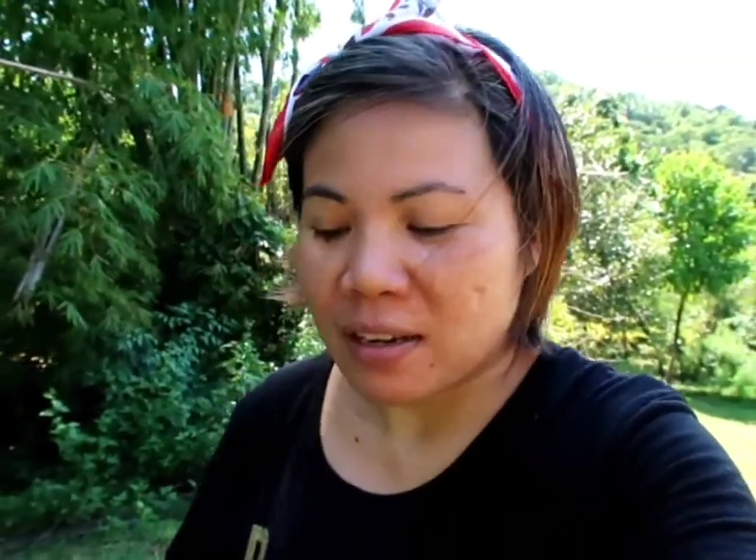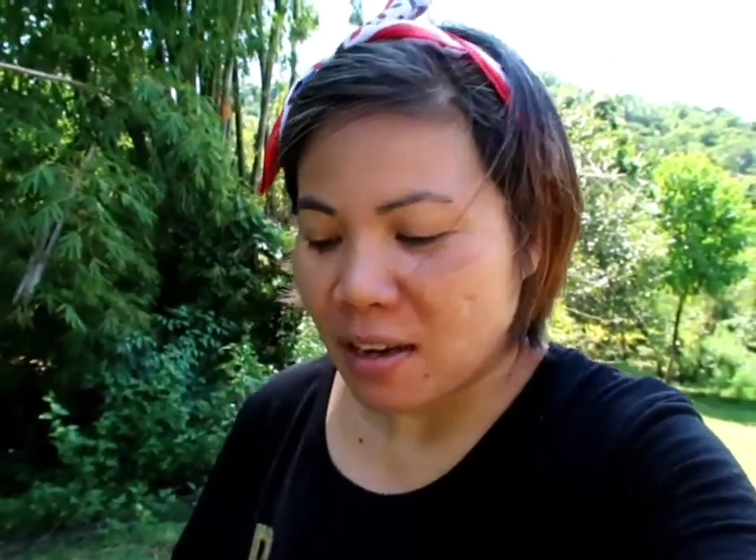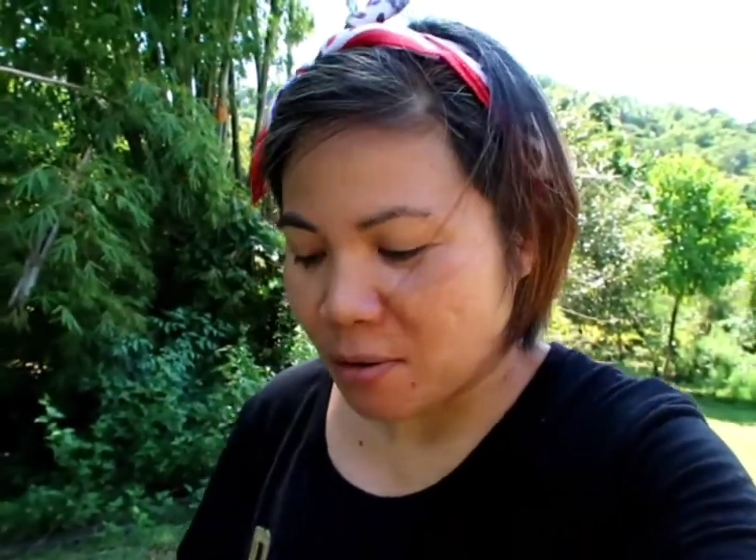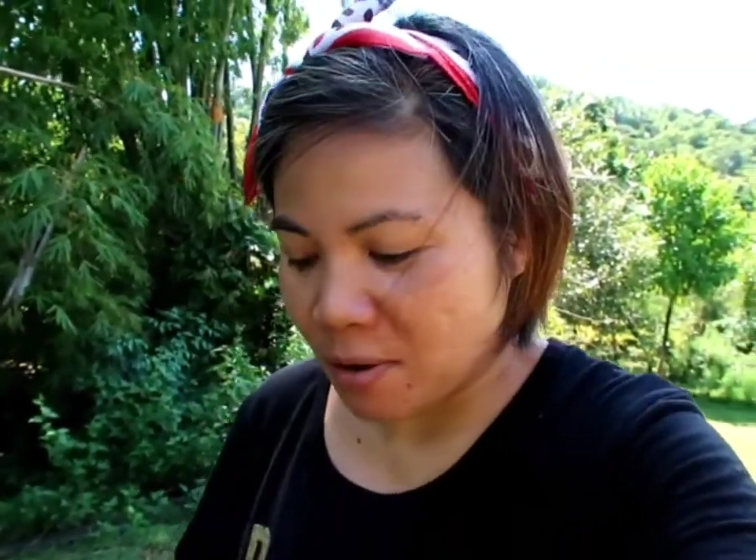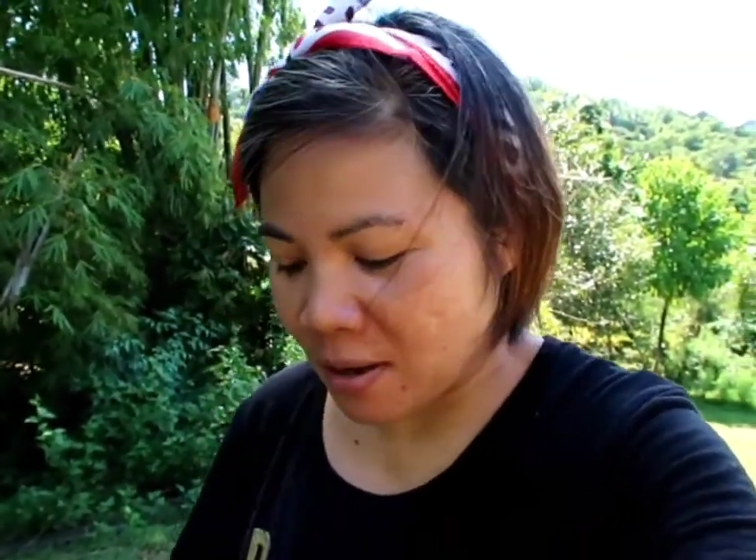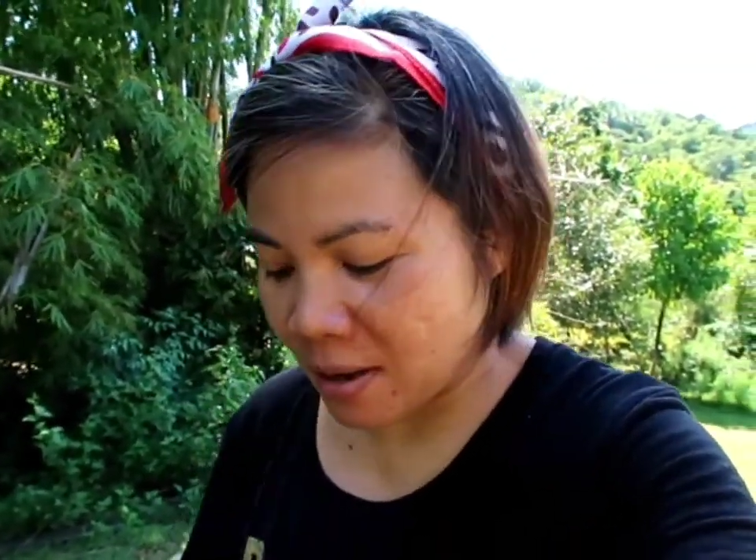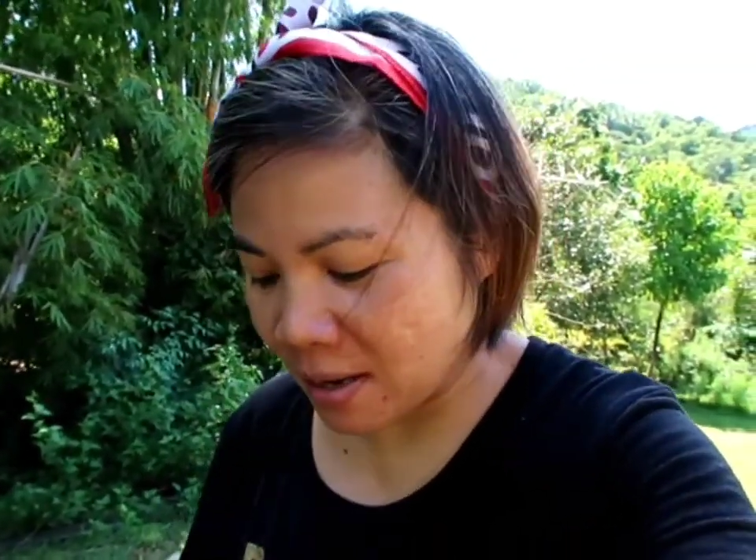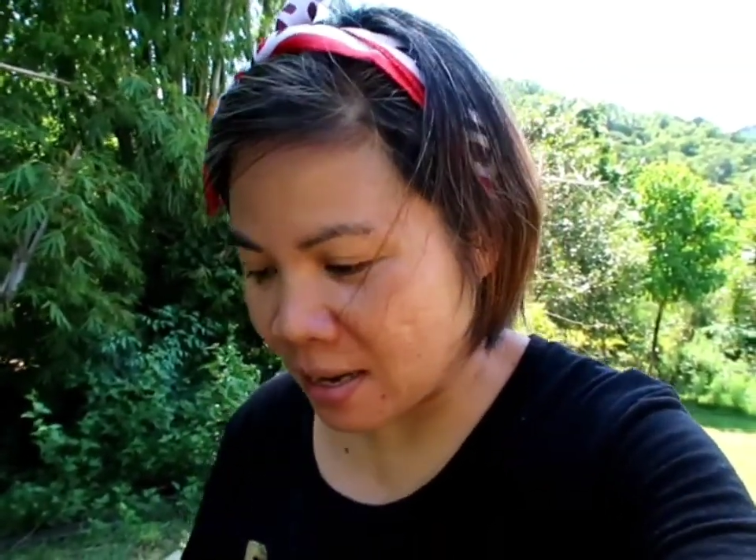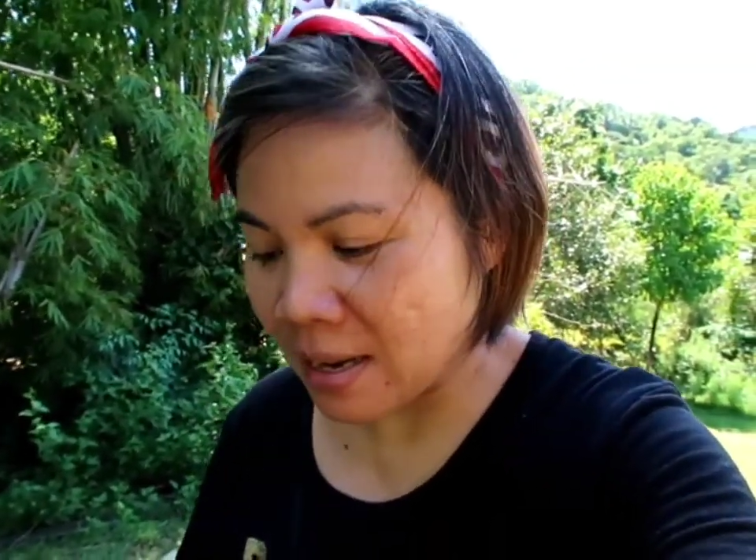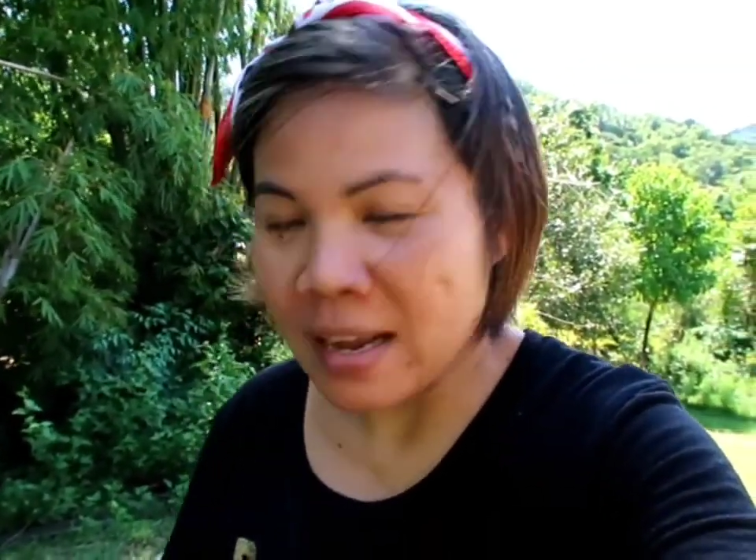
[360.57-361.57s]
ako.
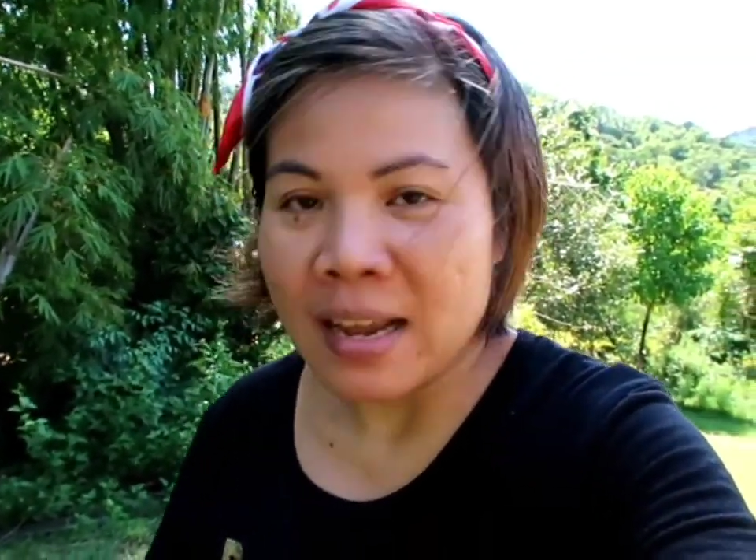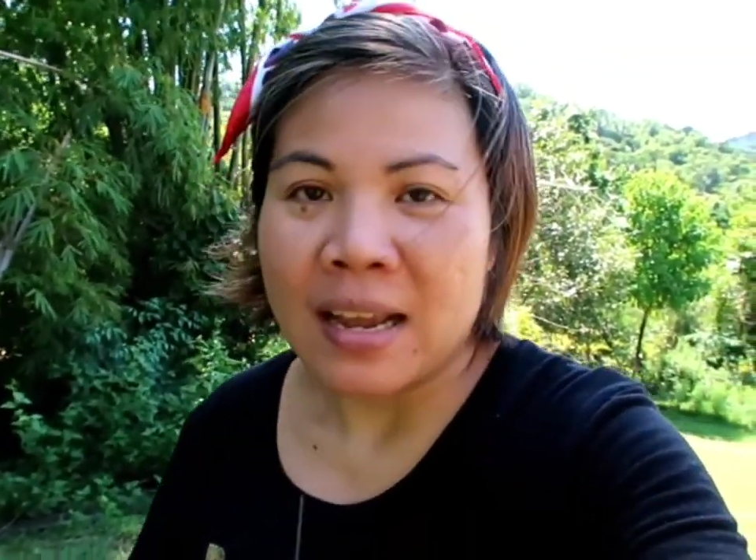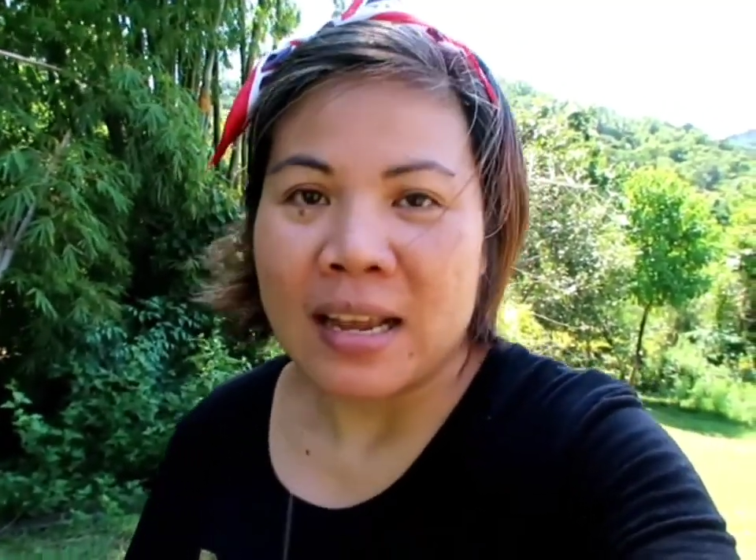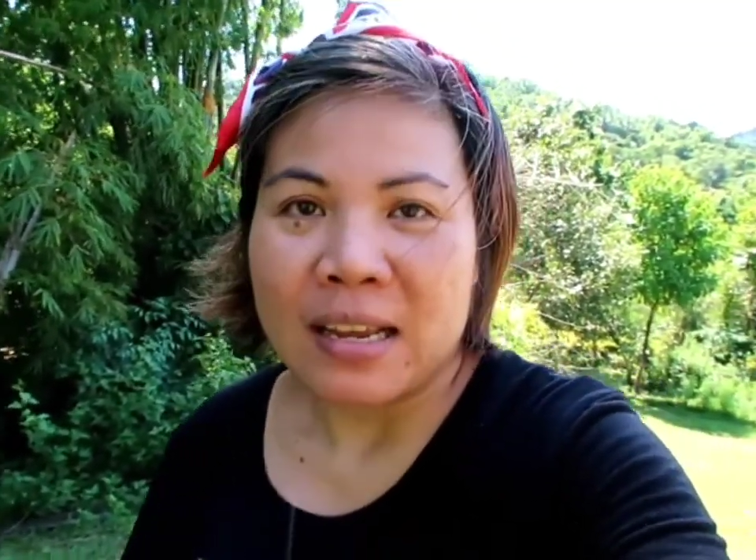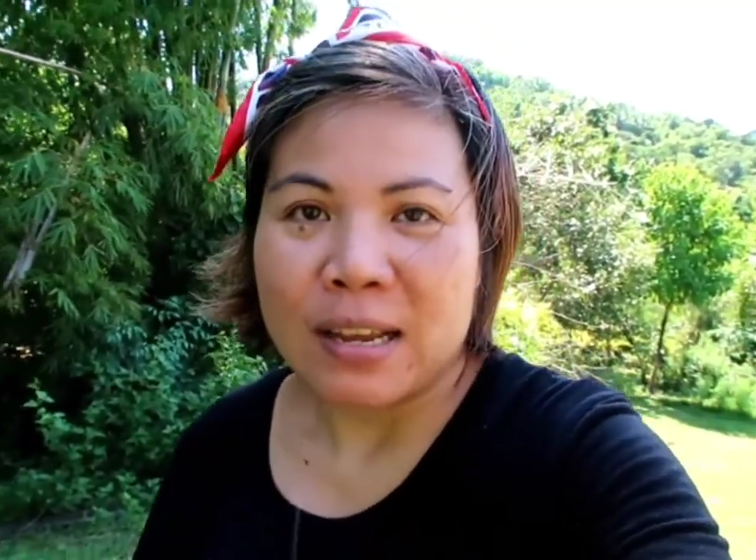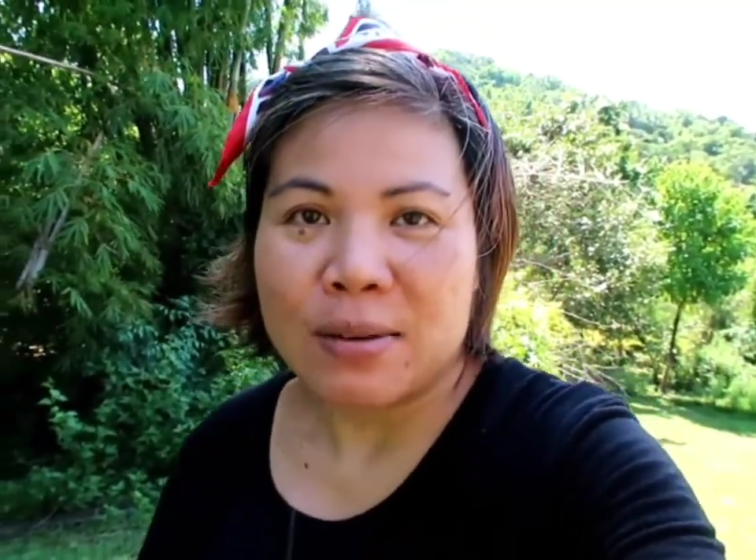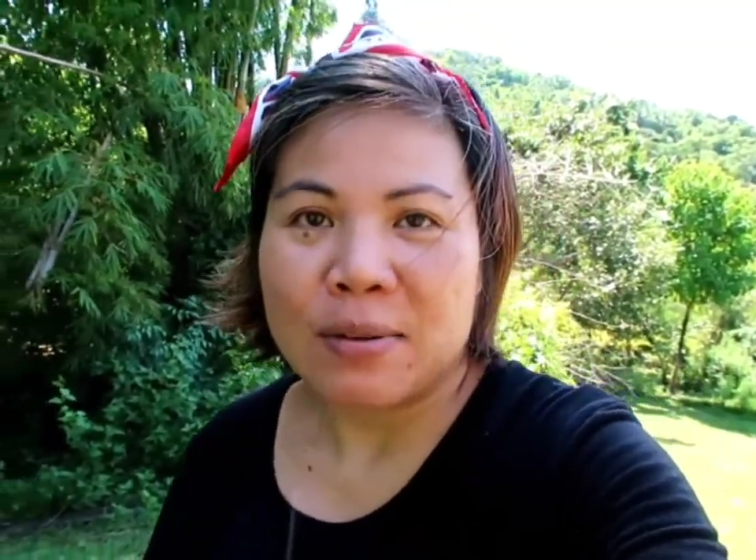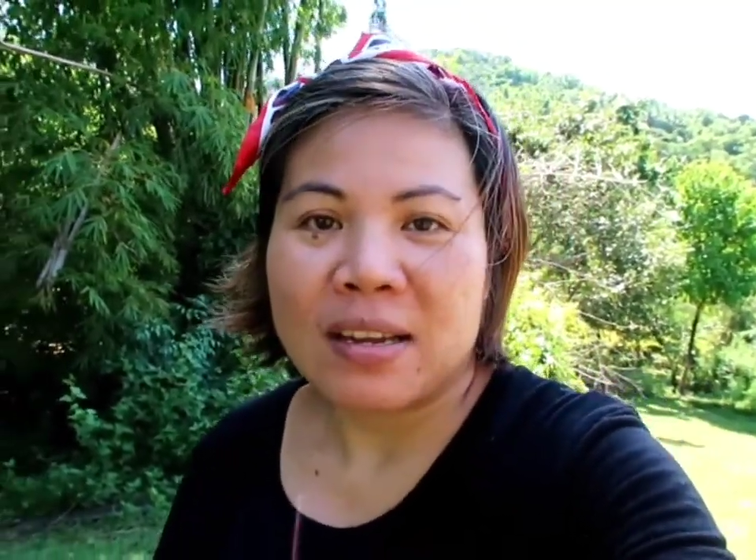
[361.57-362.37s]
Ayun,